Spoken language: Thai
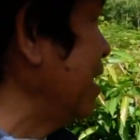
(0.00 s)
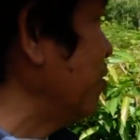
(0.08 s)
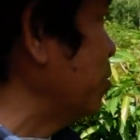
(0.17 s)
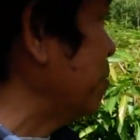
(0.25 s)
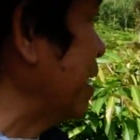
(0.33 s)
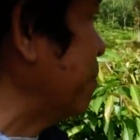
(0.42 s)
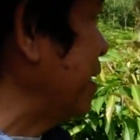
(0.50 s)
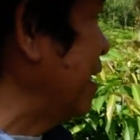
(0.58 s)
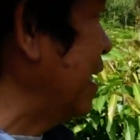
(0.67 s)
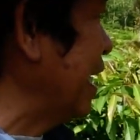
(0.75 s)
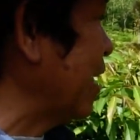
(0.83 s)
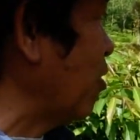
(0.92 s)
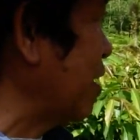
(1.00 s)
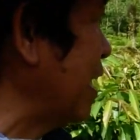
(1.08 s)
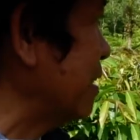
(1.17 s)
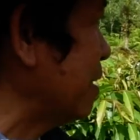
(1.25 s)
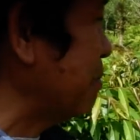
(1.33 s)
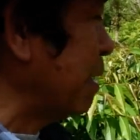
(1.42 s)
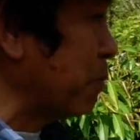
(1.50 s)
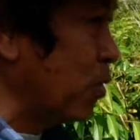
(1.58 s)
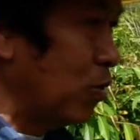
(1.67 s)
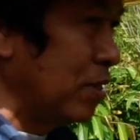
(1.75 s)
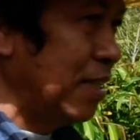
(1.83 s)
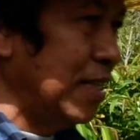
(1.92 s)
นี้คุณสมเกียรติมีอะไรก็คิดสำหรับ
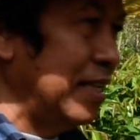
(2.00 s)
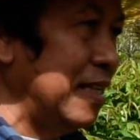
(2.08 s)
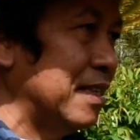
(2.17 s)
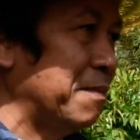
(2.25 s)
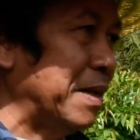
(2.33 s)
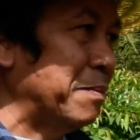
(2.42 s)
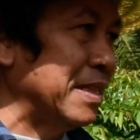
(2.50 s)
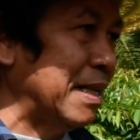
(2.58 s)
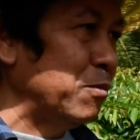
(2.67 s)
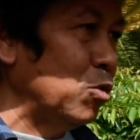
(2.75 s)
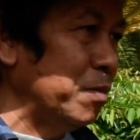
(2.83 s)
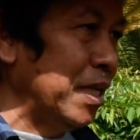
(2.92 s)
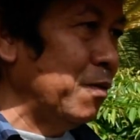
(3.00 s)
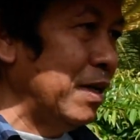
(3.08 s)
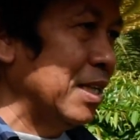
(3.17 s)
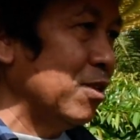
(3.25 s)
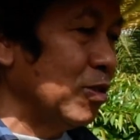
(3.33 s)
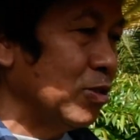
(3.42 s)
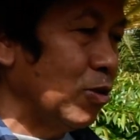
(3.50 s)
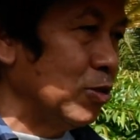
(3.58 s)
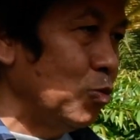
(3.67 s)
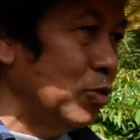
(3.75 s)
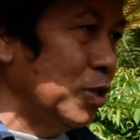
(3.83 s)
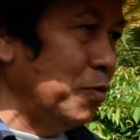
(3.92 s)
คนที่ทำงานประจำอยู่ไหมว่าต้องต่อ
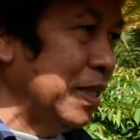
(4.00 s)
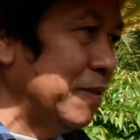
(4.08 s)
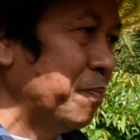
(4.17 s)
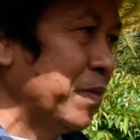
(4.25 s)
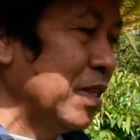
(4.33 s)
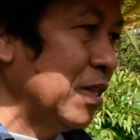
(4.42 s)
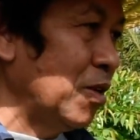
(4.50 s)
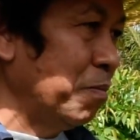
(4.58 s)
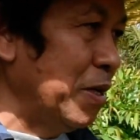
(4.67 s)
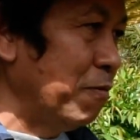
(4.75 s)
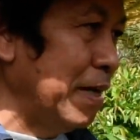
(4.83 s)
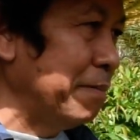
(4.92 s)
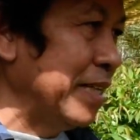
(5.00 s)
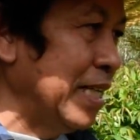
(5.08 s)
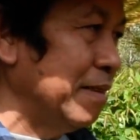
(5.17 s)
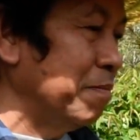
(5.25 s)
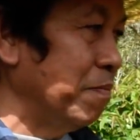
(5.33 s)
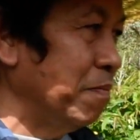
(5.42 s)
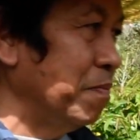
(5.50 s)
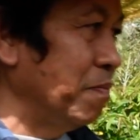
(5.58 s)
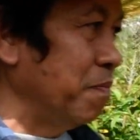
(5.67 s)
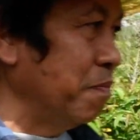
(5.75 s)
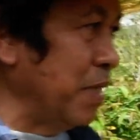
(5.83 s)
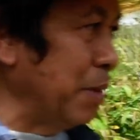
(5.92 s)
สู้ชีวิต ต้องมีความคิดคิด
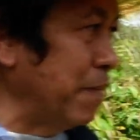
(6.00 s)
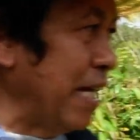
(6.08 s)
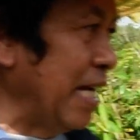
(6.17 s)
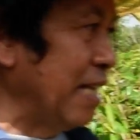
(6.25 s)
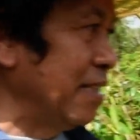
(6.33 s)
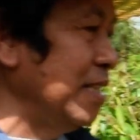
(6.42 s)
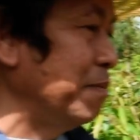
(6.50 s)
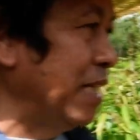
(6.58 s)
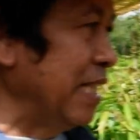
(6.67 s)
เปลี่ยนแปลงอาชีพอะ